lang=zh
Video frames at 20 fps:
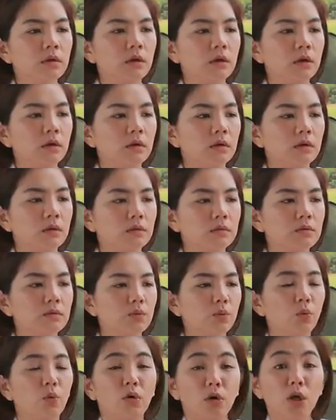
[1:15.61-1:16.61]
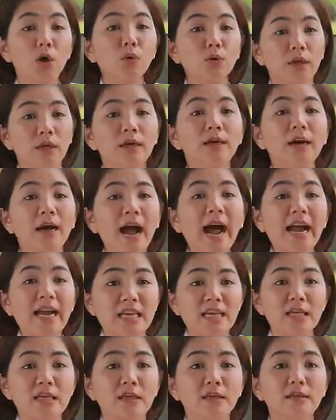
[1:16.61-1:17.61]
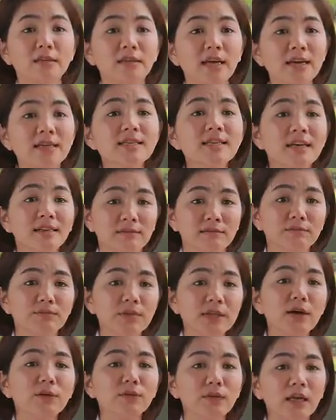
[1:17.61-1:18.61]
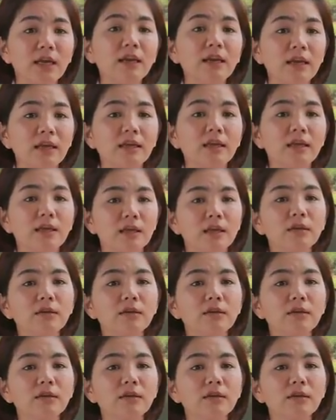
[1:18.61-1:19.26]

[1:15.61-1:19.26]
呃裸露的一个爱情，它是很比较内敛一